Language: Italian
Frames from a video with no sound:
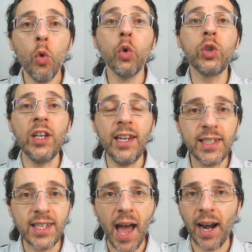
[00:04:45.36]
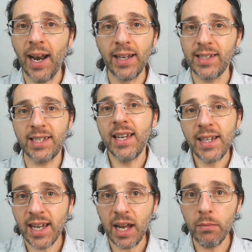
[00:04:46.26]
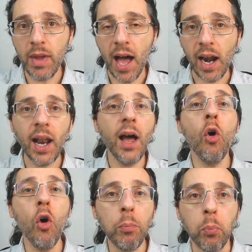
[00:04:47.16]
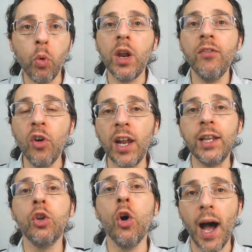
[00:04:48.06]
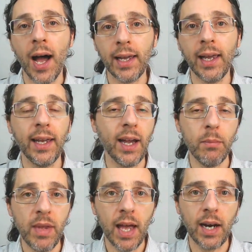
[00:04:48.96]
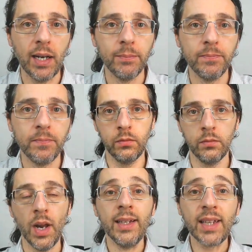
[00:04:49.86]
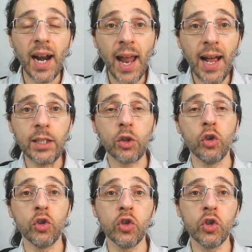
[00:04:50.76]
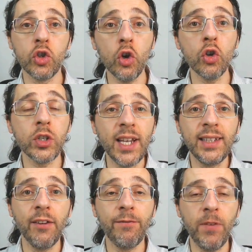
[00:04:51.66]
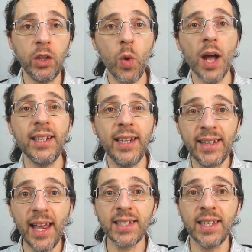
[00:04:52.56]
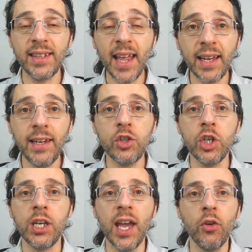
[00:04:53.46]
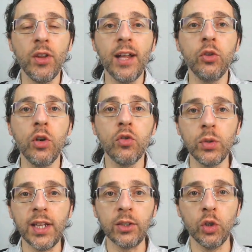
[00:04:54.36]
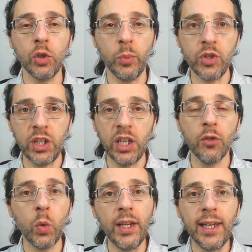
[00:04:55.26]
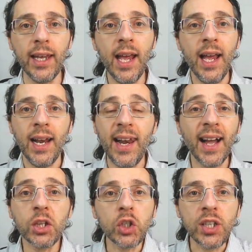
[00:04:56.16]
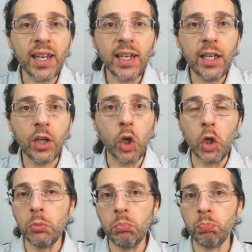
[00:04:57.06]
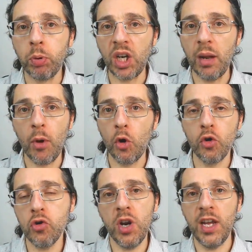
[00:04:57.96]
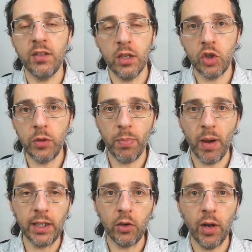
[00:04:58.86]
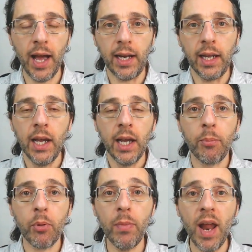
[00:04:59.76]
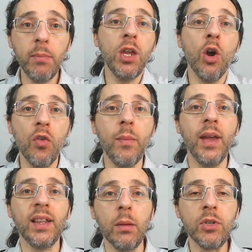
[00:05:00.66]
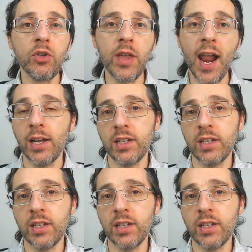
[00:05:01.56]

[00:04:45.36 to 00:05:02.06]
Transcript: utilizzarla senza cambiarla oppure volendo anche cambiarla. Tra l'altro sono stati effettuati dei test tecnici che hanno dato risultato positivo, quindi lato tecnico mm, potrebbero non esserci particolari eh, problemi, ovviamente bisognerà